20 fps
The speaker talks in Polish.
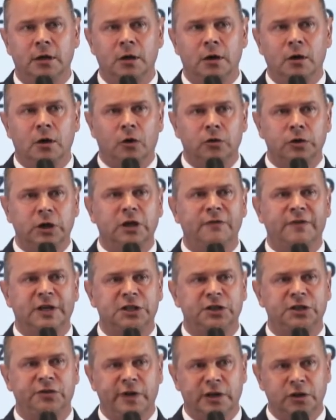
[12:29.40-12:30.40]
odgrywa
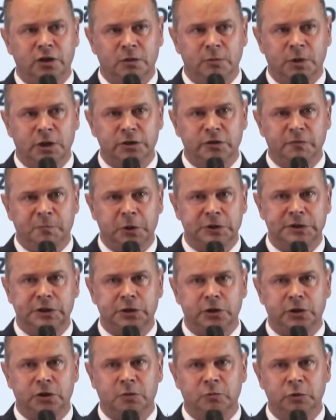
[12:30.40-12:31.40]
świadomość w procesie
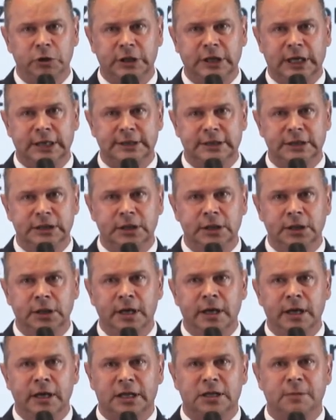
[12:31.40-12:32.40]
komunikacji
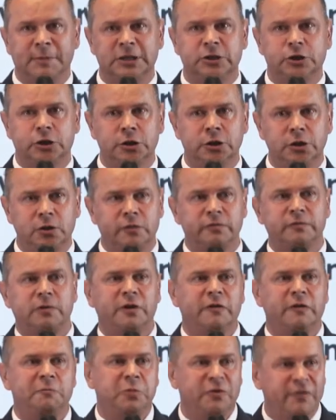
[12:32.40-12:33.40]
na temat czynników, które
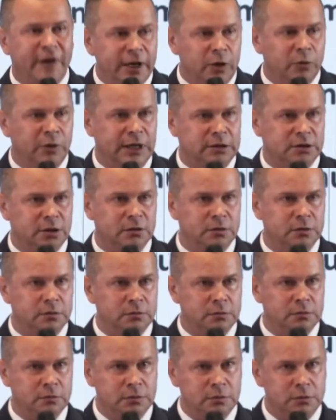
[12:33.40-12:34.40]
wpływają na to.
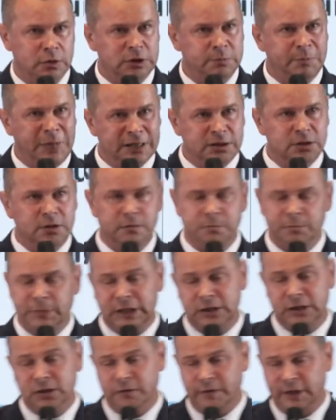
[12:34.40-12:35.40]
To jest bardzo,
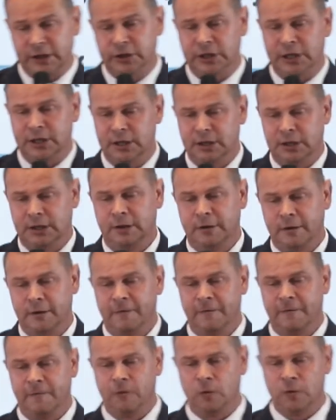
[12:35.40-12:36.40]
bardzo ważna
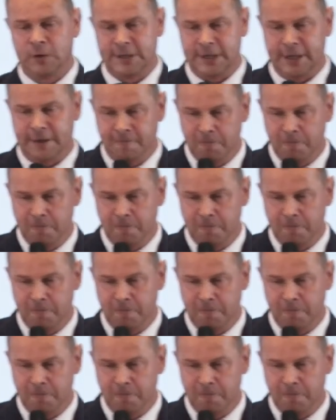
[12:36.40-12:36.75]
funkcja.